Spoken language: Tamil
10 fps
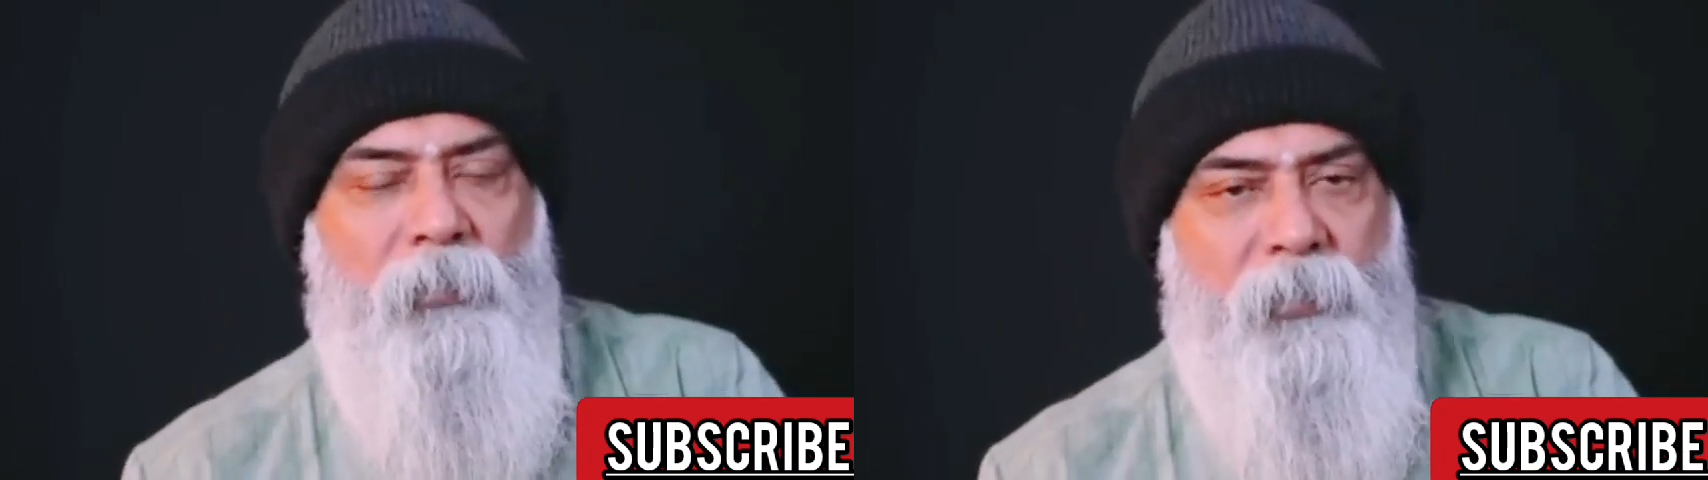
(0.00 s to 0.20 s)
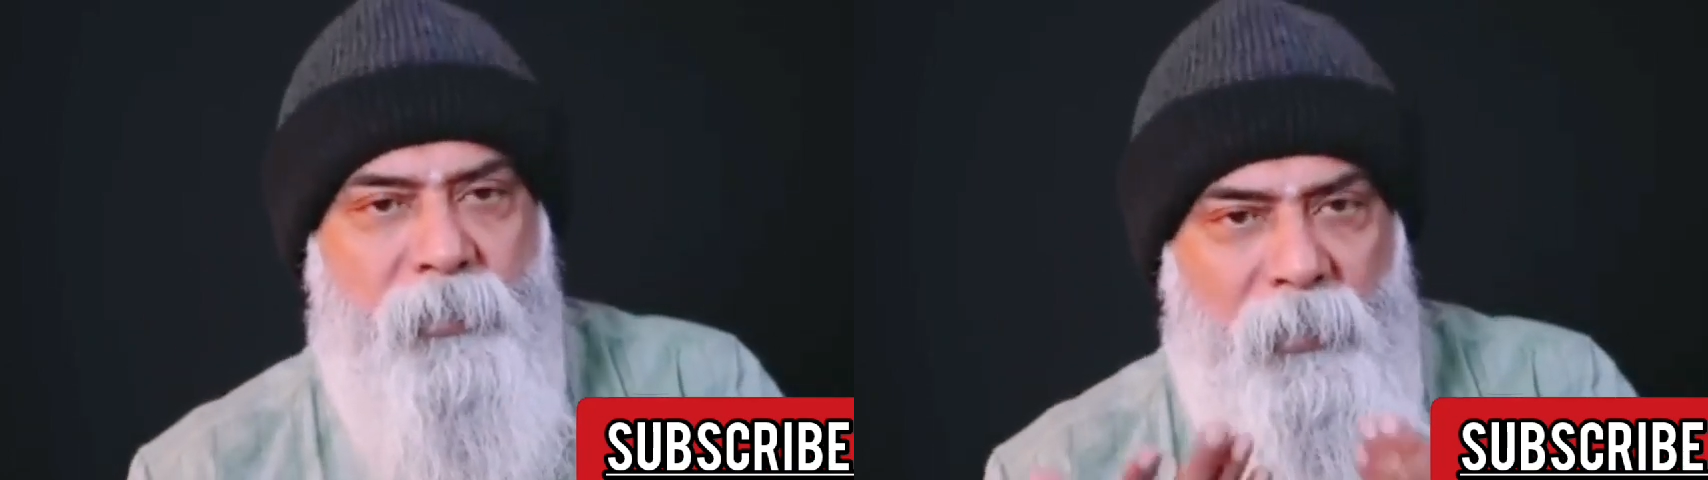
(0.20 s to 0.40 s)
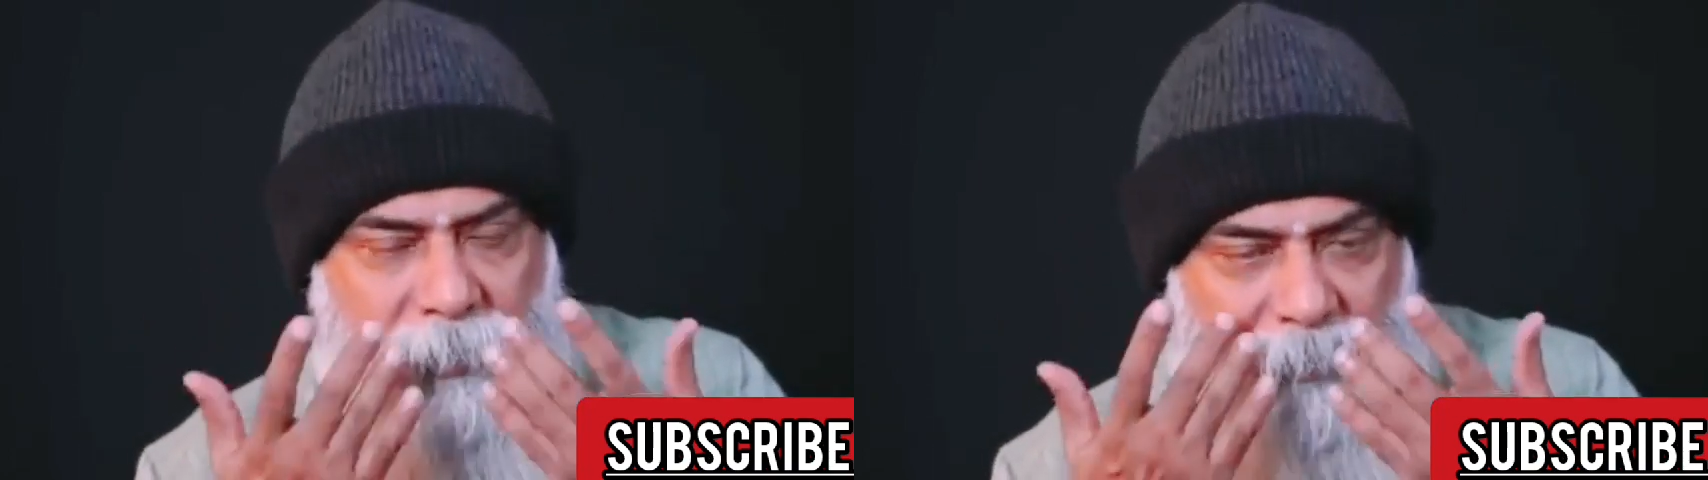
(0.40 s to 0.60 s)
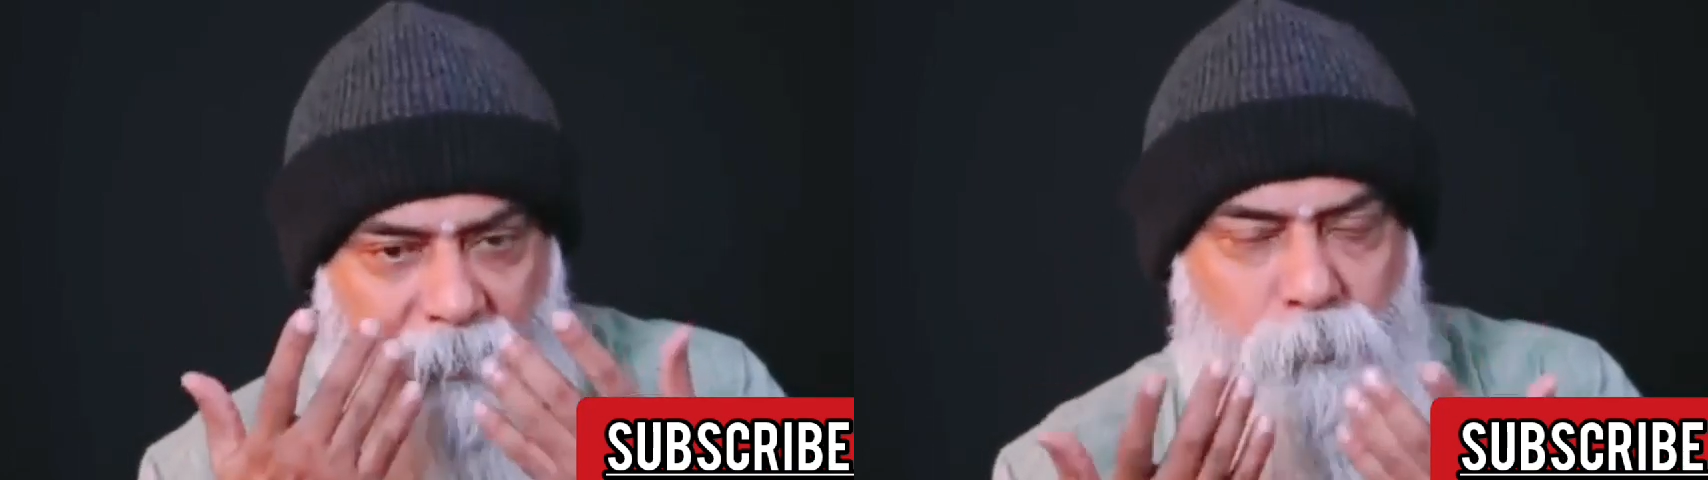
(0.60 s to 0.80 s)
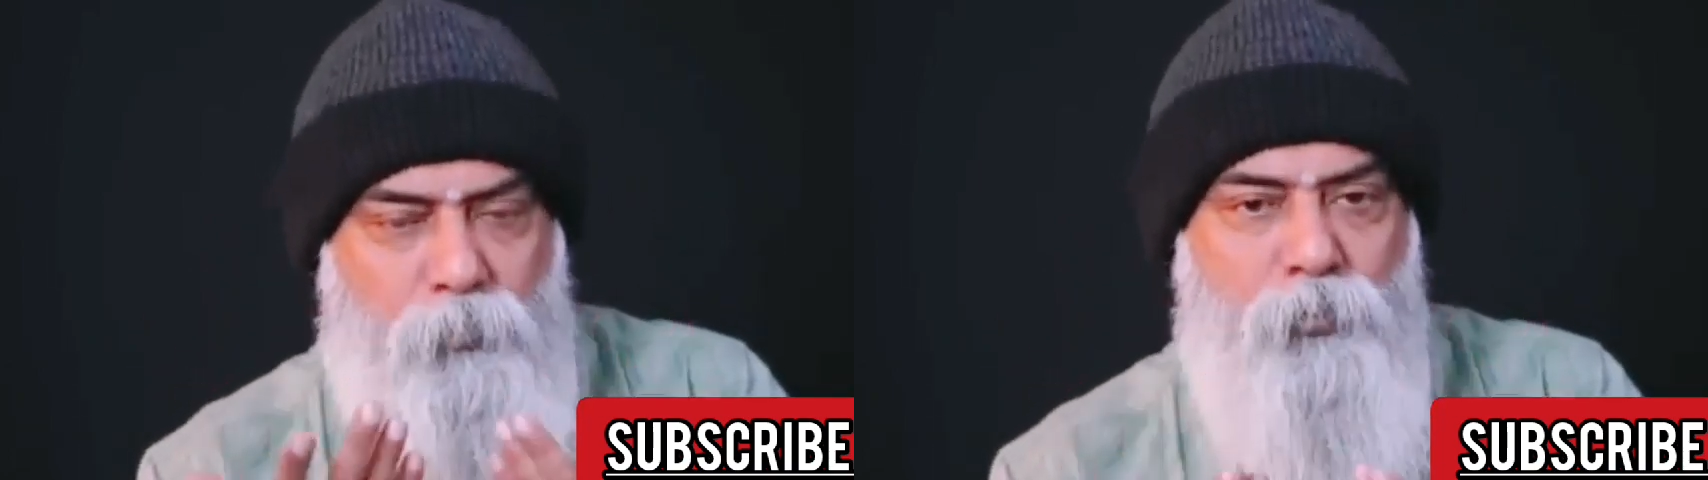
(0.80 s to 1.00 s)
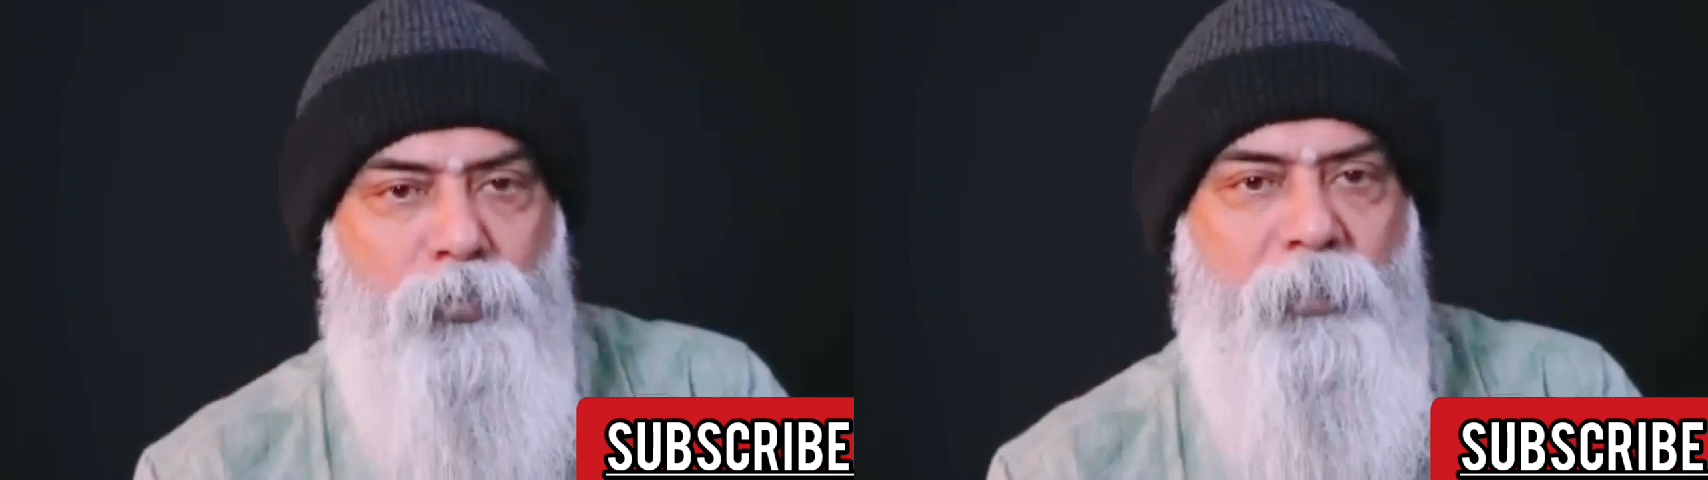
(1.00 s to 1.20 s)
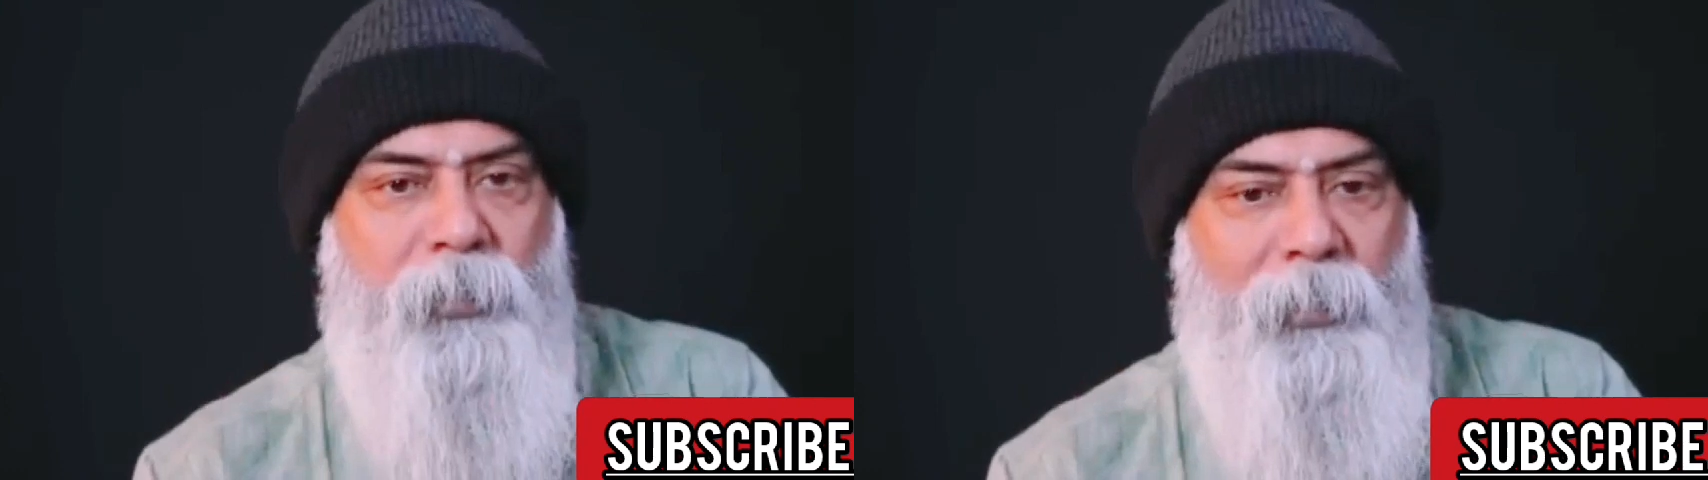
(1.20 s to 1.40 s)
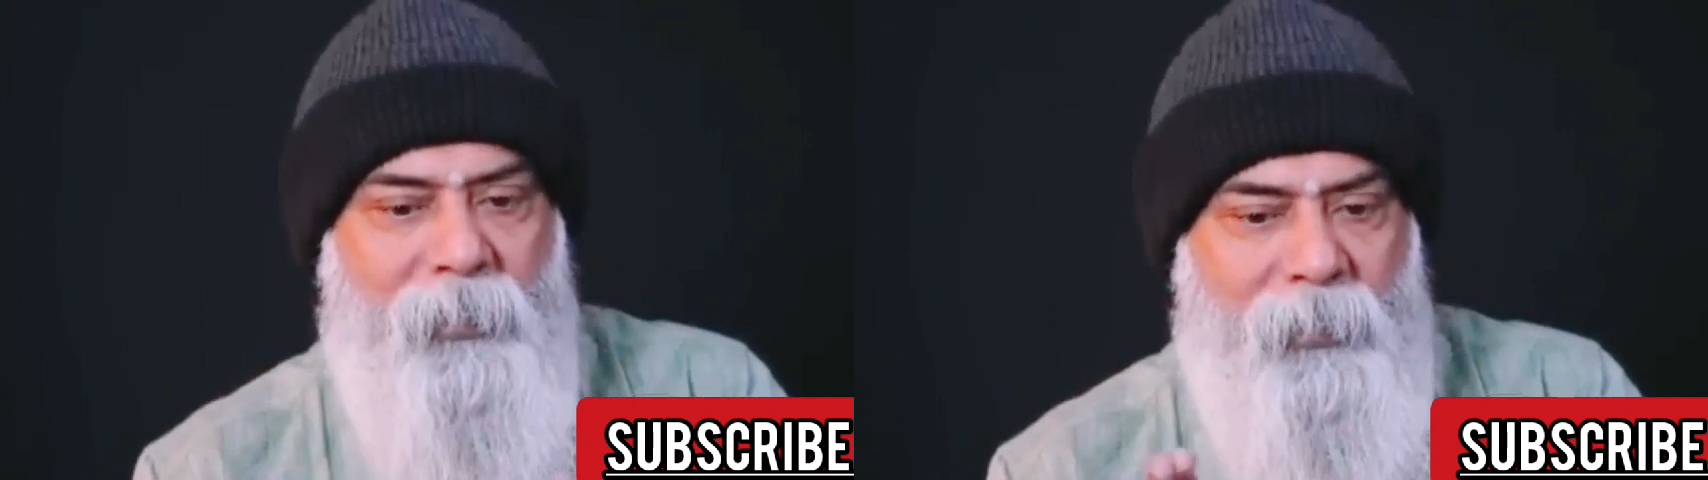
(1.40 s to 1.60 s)
இந்த சட்டத்தை
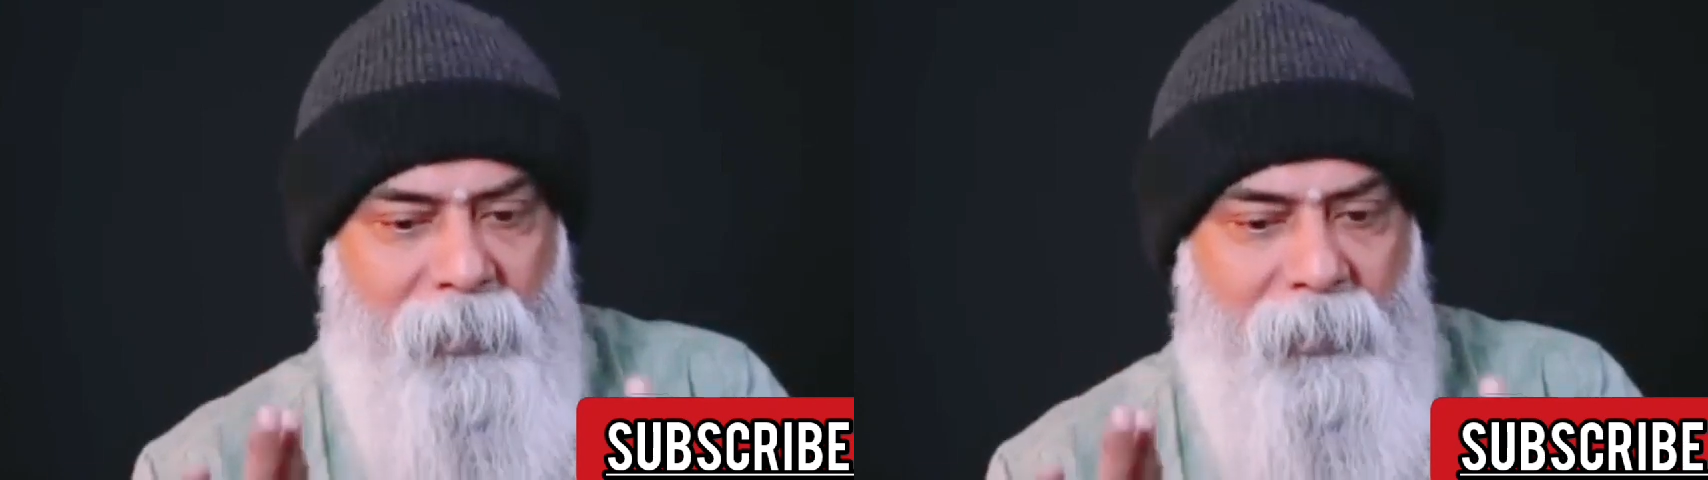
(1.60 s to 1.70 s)
புரிஞ்சுக்கிட்டா